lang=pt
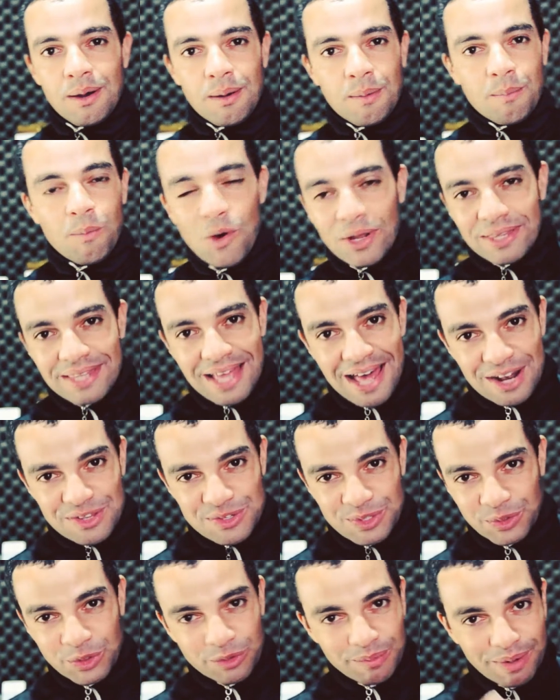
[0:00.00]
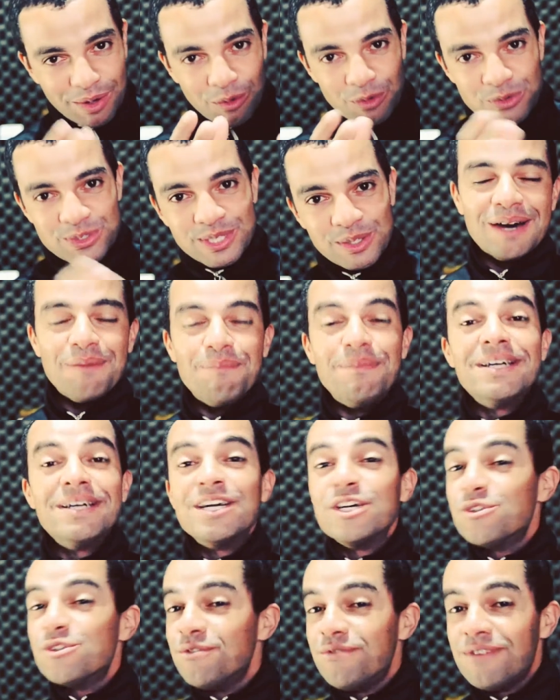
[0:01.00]
Boa tarde, tudo bem contigo?
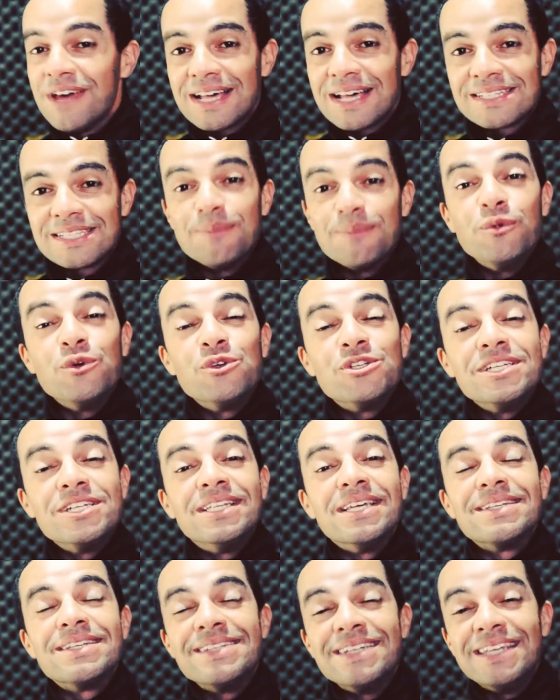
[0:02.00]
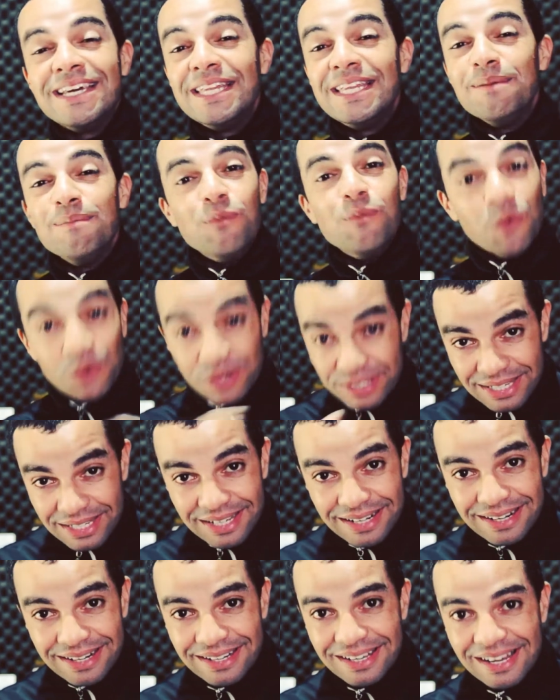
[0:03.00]
Manhã de festa, buzina, sirene e muita
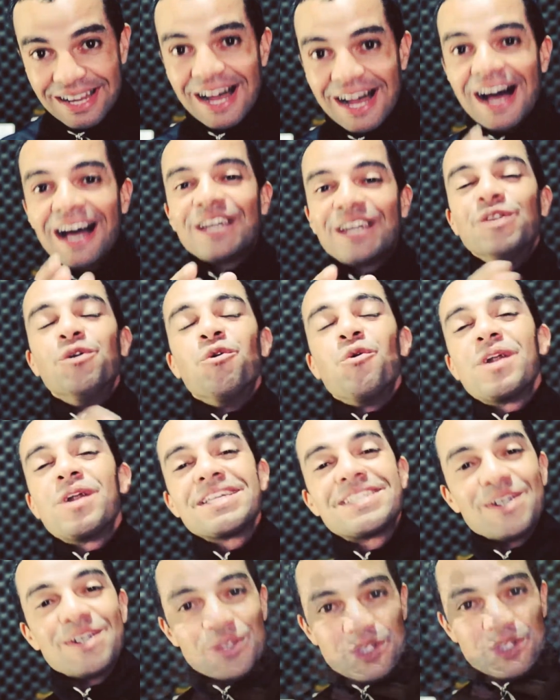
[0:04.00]
alegria aqui no coração do